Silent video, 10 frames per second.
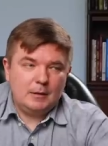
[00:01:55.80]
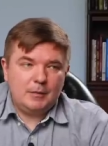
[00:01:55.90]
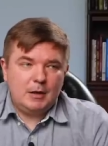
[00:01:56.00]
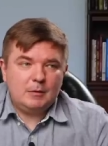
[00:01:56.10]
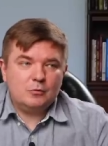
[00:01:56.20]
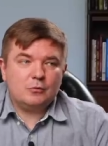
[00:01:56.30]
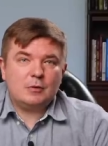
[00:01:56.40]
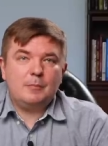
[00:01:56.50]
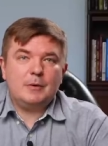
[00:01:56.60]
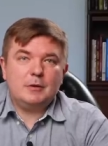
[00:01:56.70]
и поэтому
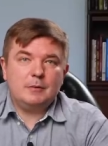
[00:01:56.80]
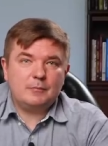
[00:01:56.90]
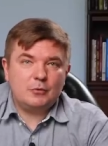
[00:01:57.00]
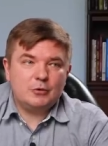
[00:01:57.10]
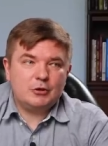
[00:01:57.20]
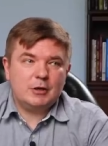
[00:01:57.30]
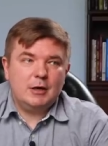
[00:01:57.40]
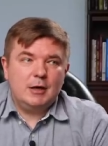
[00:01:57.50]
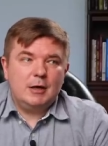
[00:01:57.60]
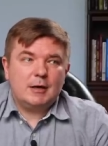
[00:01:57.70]
сюда пойти проще.
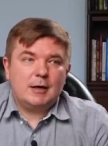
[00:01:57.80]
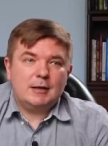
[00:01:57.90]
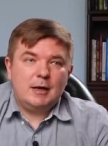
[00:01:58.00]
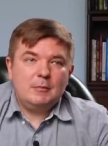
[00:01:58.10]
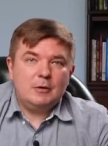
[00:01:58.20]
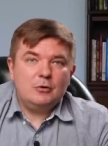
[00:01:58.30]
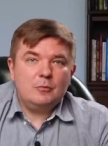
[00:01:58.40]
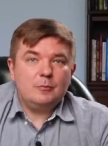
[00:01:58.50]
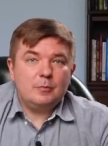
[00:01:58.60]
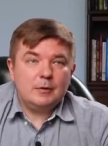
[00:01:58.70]
Когда мы
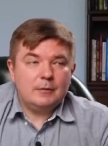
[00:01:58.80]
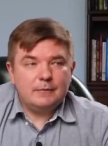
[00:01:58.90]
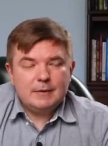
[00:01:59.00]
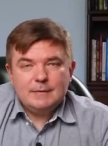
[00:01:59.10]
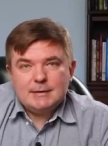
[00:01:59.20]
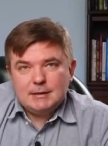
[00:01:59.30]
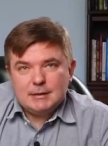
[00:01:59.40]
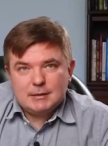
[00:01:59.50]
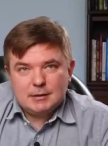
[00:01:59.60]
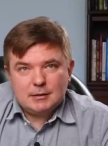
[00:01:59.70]
идем в
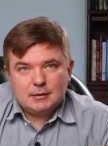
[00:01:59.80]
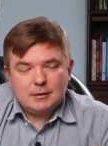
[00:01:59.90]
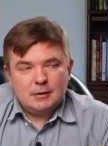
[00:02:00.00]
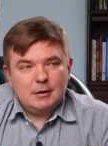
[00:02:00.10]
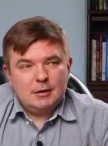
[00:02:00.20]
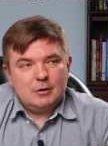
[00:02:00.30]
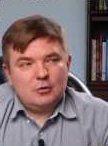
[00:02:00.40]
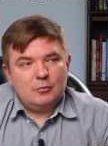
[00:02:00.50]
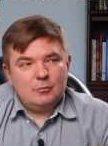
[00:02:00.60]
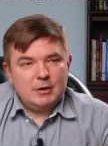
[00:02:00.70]
инвестиции,
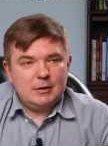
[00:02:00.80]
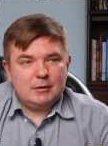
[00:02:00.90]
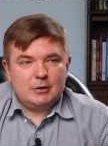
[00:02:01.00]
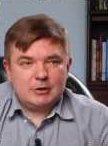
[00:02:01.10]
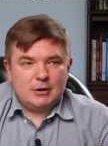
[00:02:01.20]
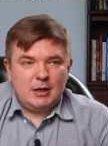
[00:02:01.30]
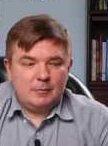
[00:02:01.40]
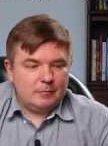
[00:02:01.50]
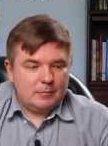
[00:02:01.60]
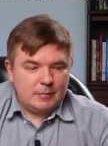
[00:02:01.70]
то мы начинаем,